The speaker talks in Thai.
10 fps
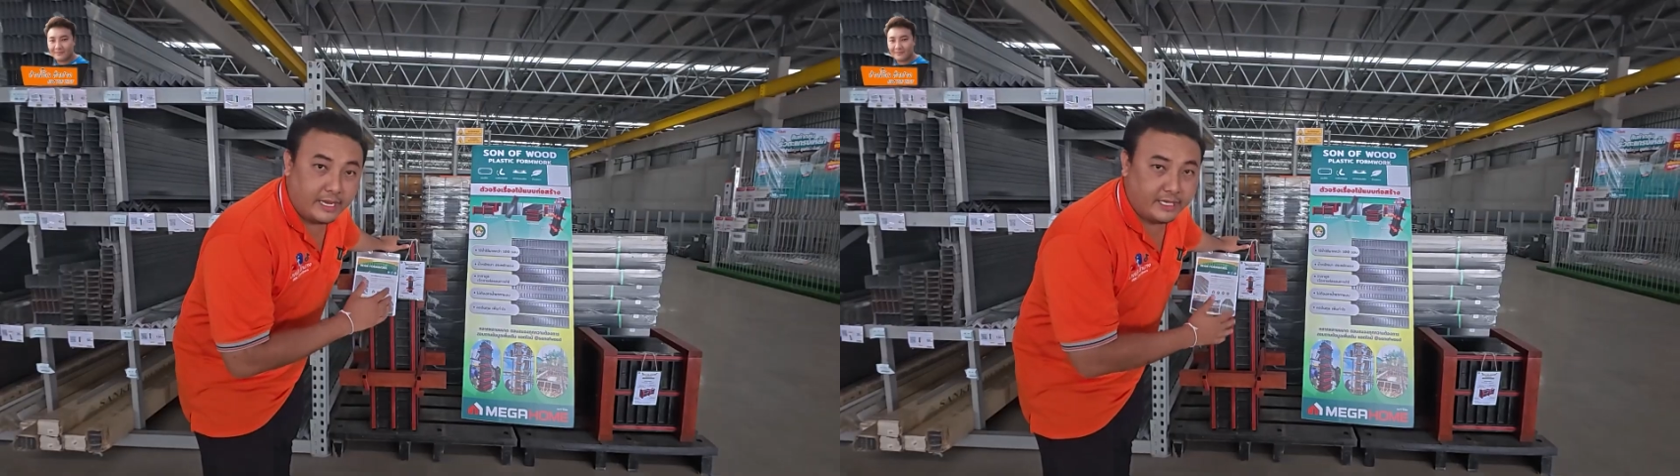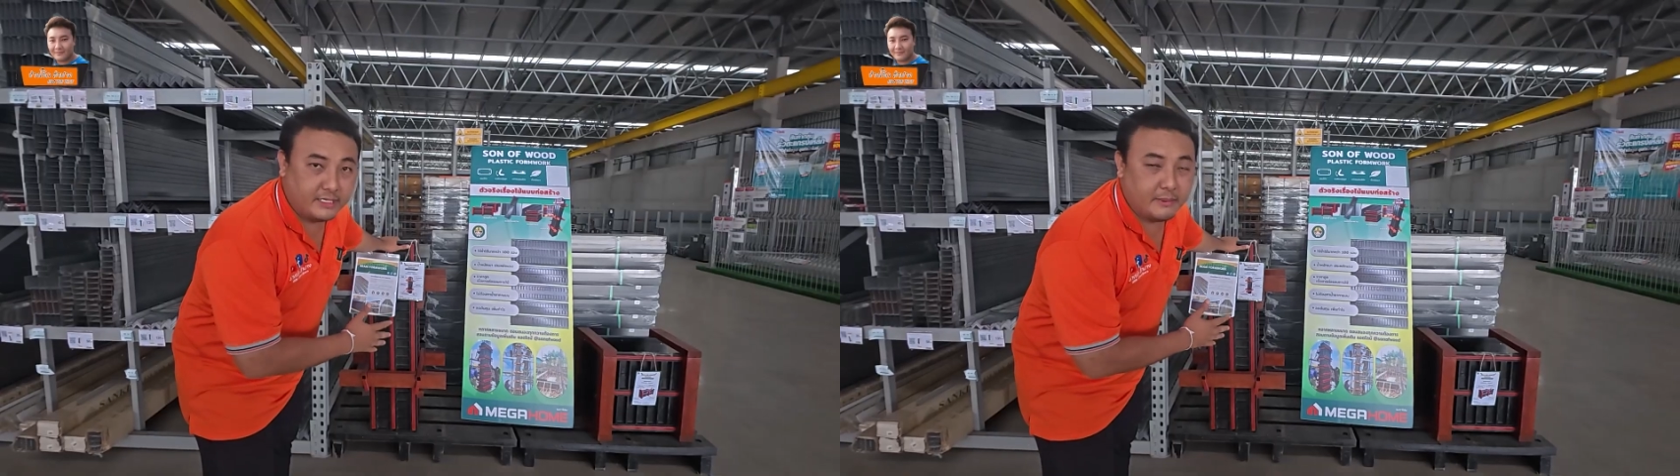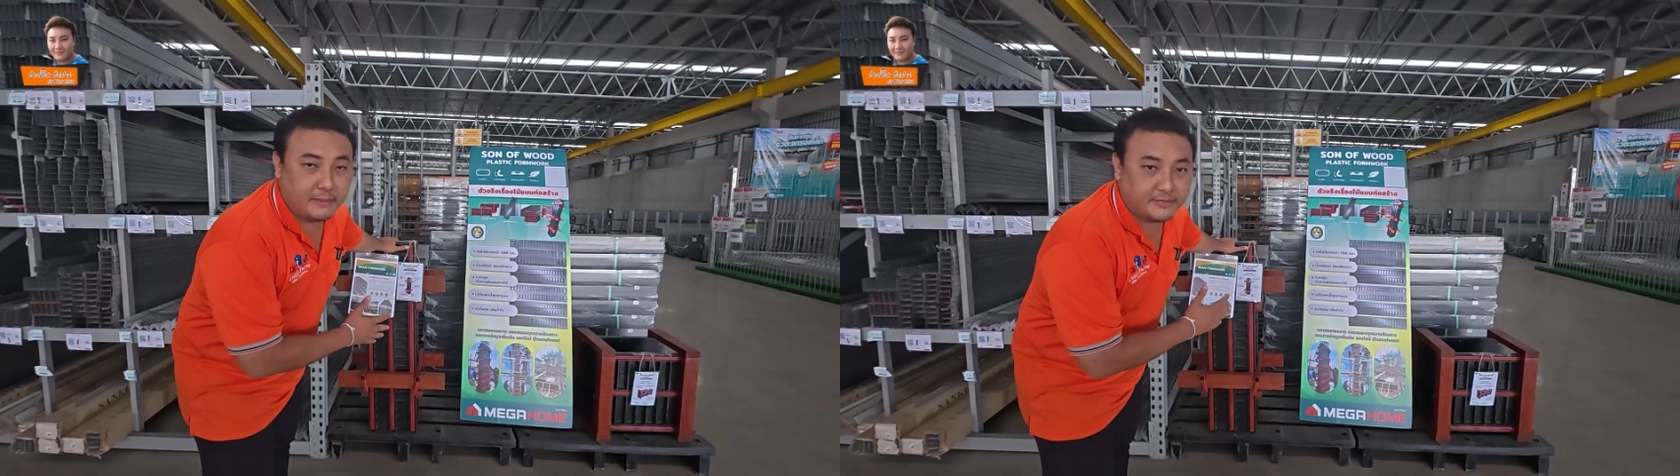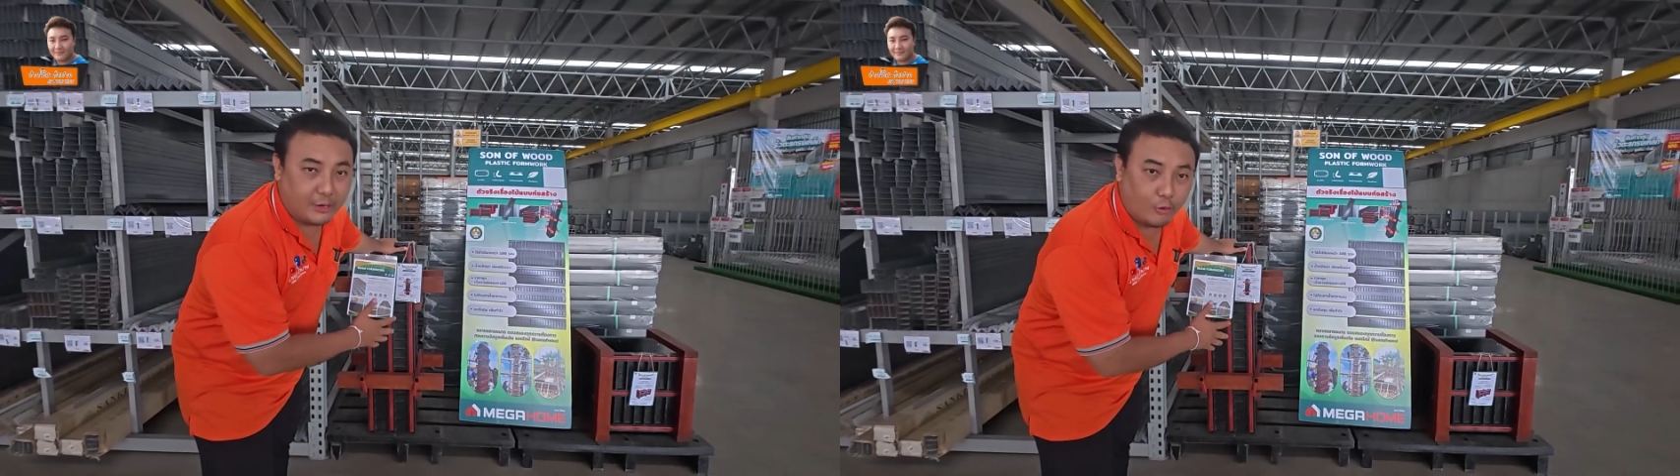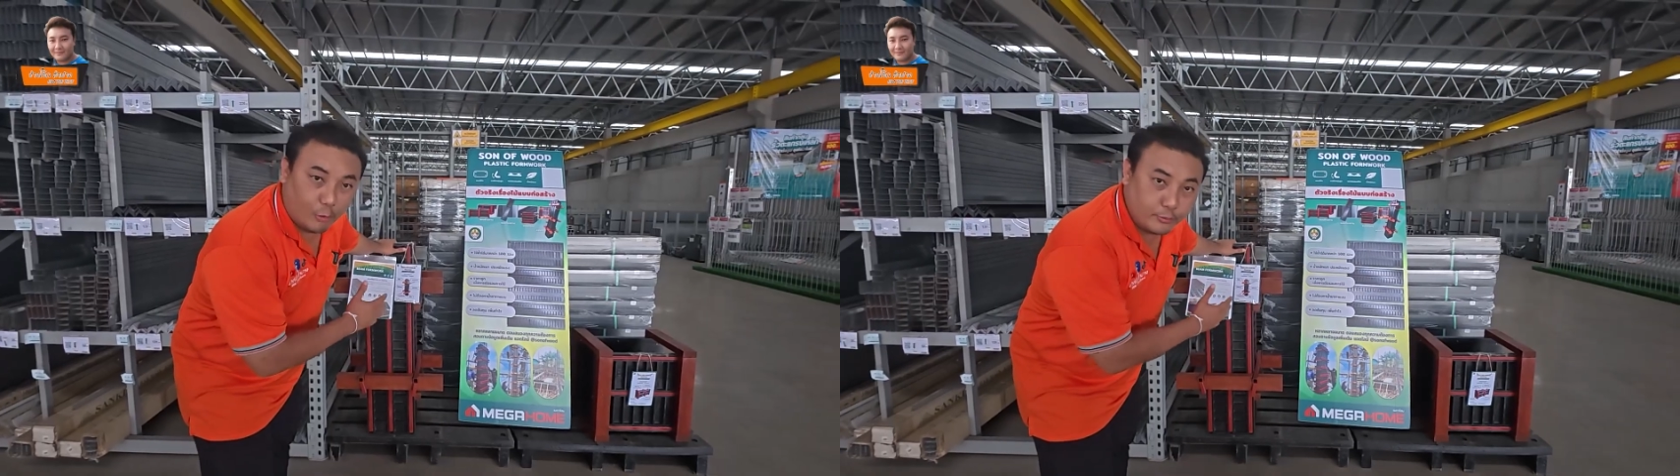อันนี้คือแบบเสา
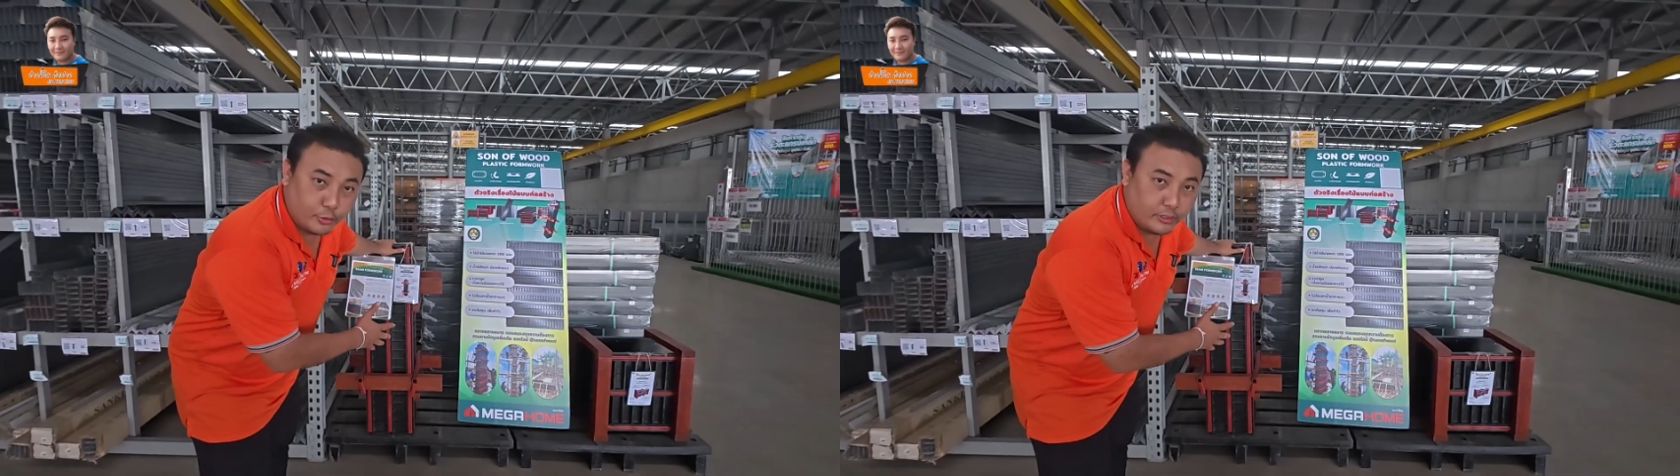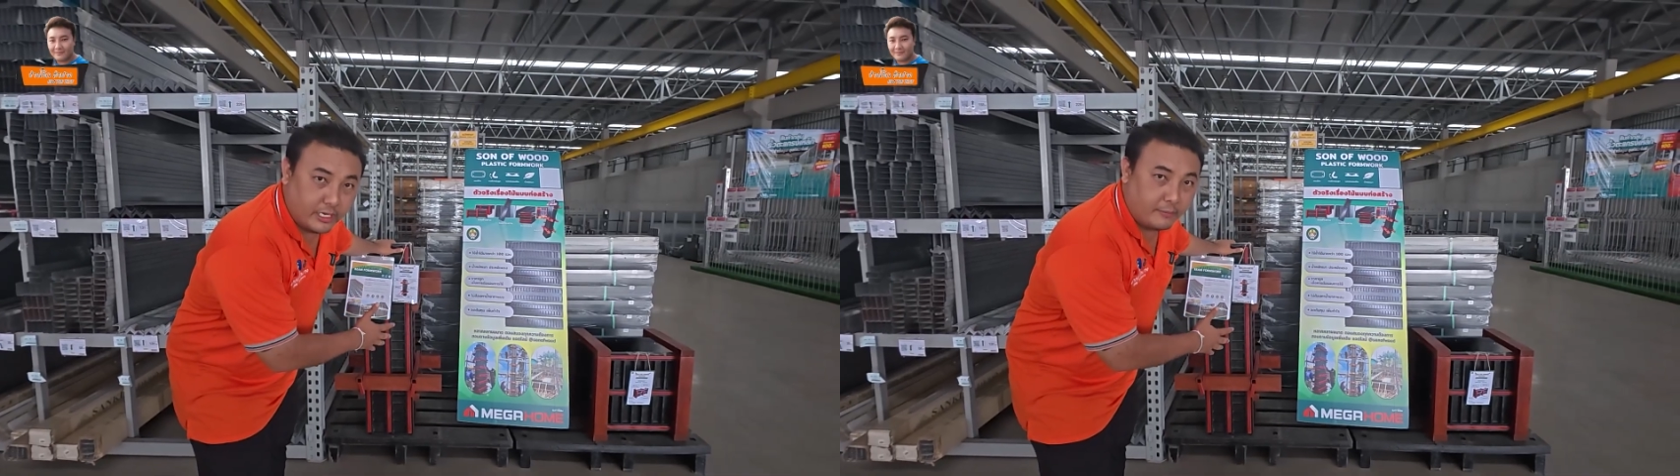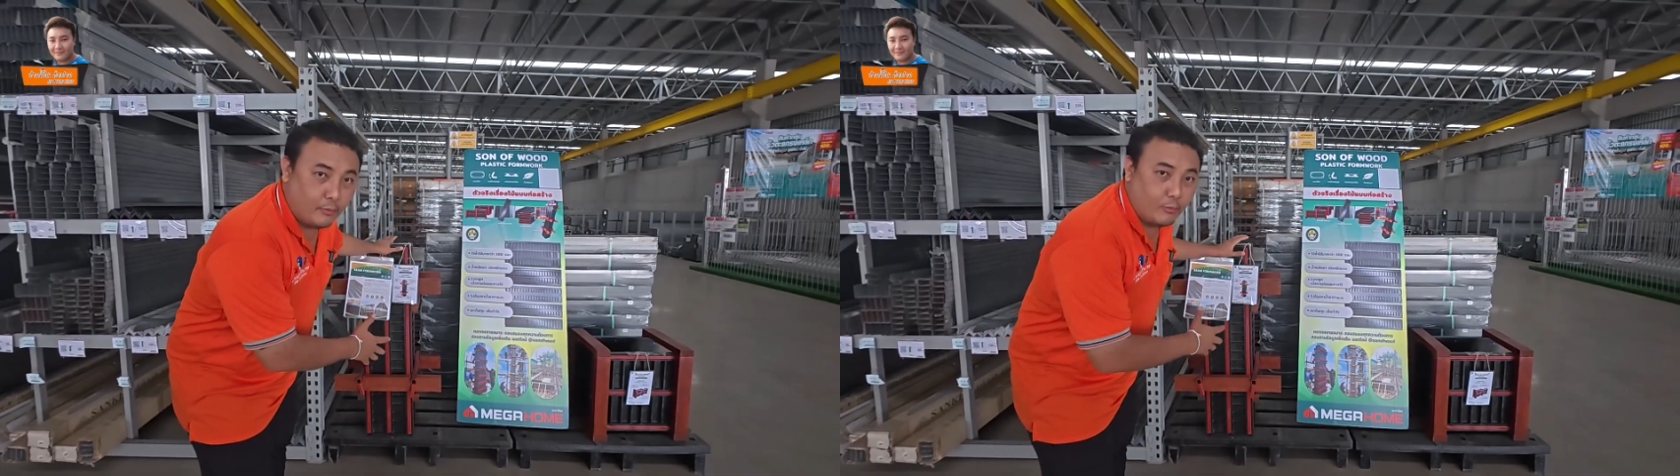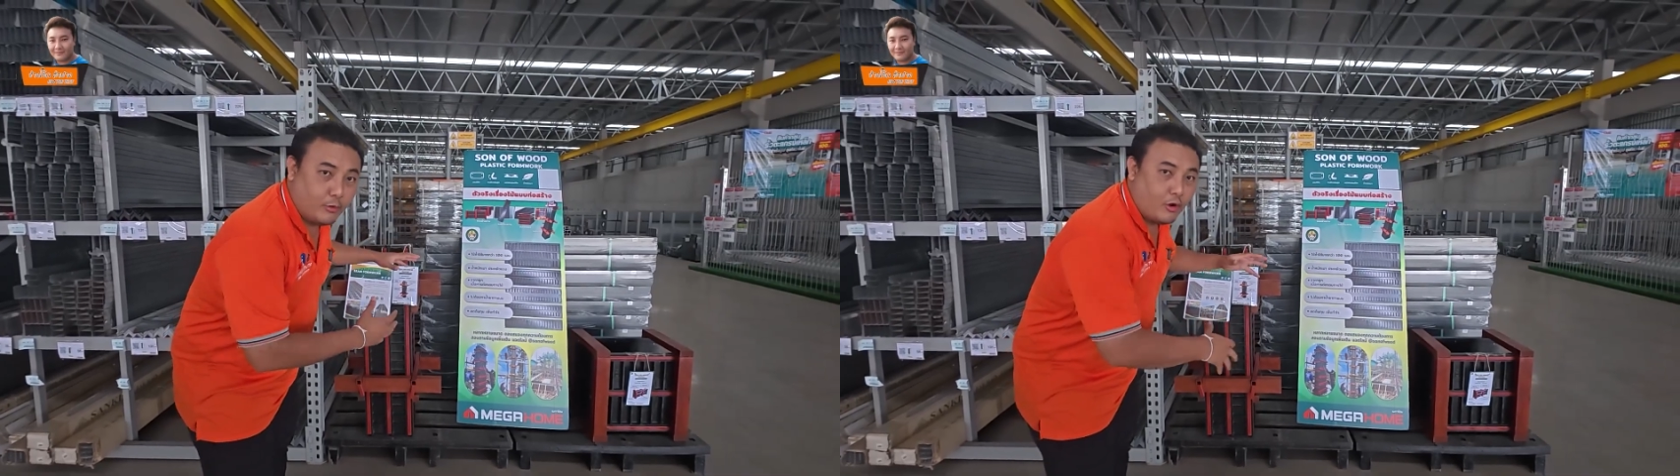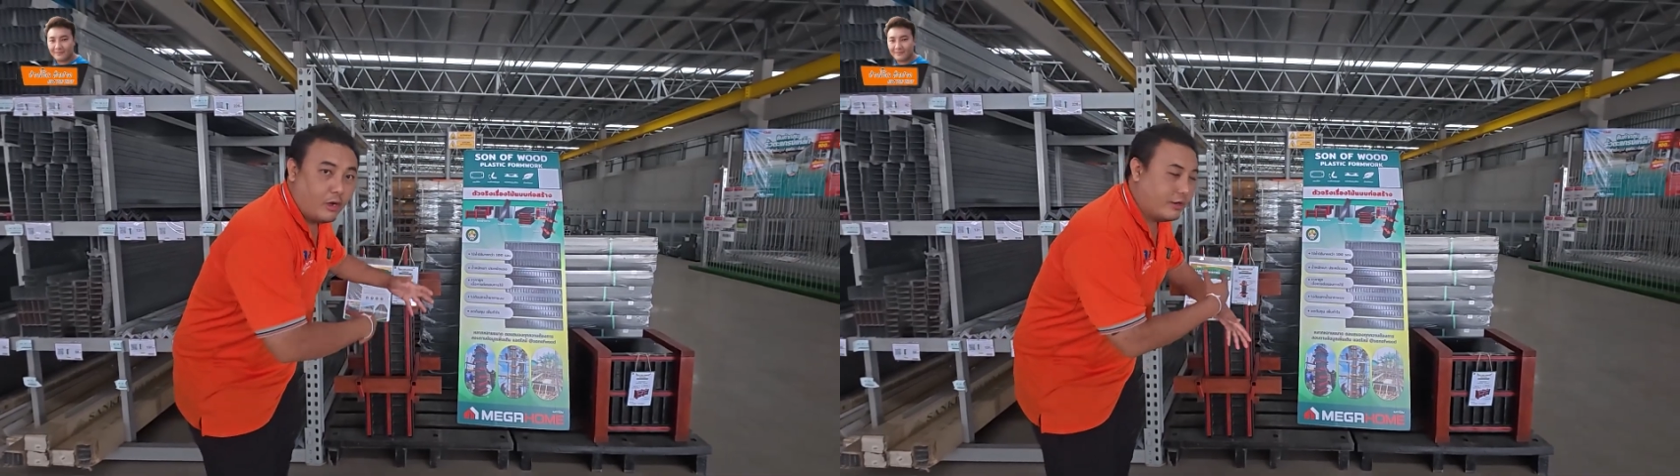ครบชุดนะครับผมอุปกรณ์